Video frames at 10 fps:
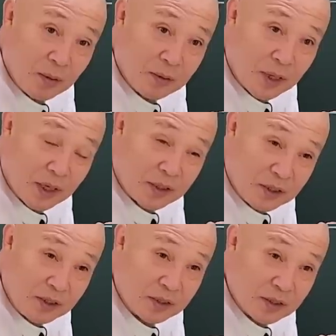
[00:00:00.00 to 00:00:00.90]
내가
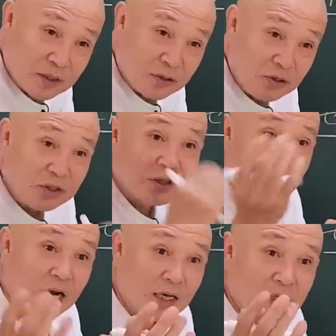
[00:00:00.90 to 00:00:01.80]

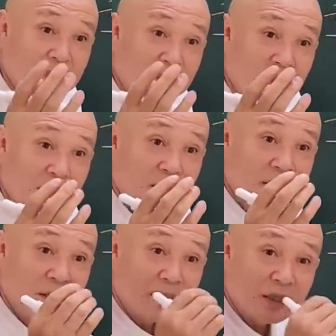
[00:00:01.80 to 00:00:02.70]
뛰쳐나가기를
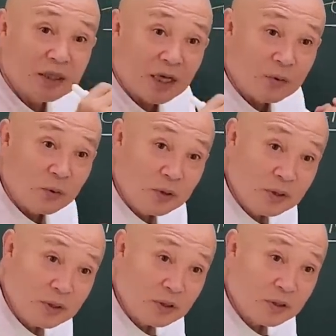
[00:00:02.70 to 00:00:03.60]
기다리고
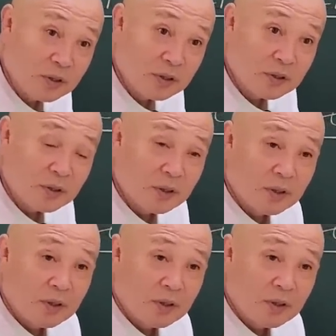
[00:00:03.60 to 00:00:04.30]
있는 그런